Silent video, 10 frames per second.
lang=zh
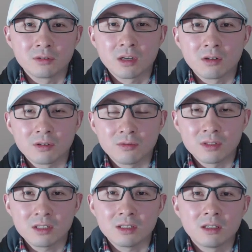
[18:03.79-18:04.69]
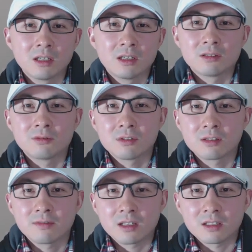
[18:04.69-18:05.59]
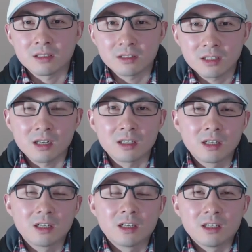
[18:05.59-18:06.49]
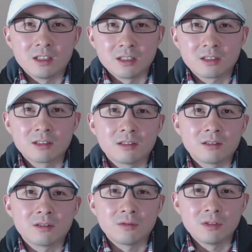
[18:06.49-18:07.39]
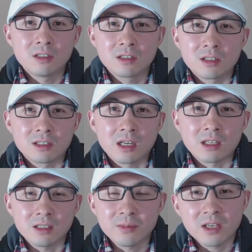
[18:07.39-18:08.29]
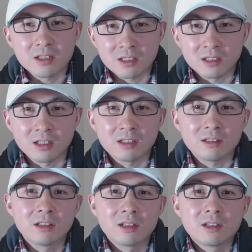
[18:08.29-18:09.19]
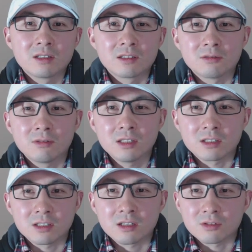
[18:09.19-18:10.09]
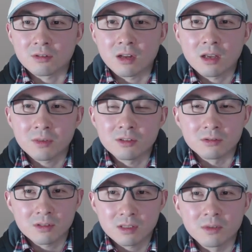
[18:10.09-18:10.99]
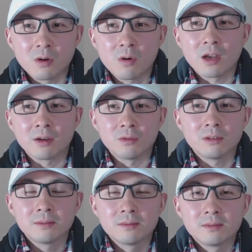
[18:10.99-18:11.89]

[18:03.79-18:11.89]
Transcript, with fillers: 丢到了国际，中国司法的形象也是浑身上下一片漆黑。似乎历史上从来没有这么坏过。